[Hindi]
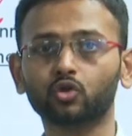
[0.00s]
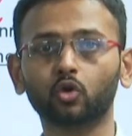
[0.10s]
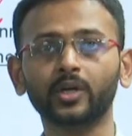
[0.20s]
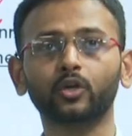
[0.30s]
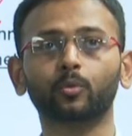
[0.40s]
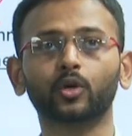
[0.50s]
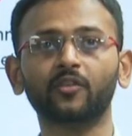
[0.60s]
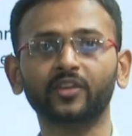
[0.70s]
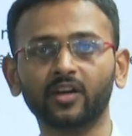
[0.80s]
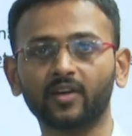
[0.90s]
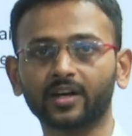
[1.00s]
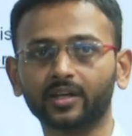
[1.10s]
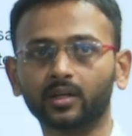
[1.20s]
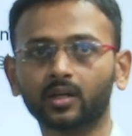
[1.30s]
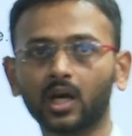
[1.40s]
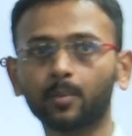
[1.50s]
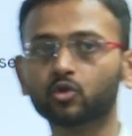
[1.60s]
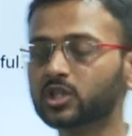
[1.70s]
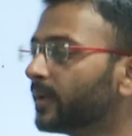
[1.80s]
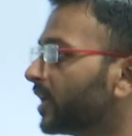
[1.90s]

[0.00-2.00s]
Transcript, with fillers: जो भी टोपोग्राफी है वहाँ की हम उसके